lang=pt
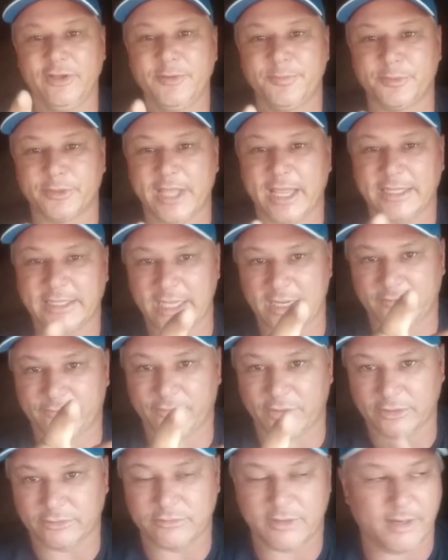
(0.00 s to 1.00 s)
viram por que tem a
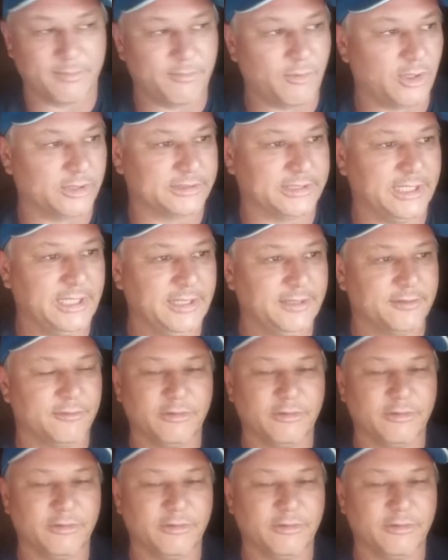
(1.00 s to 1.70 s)
foto de uma moto aí?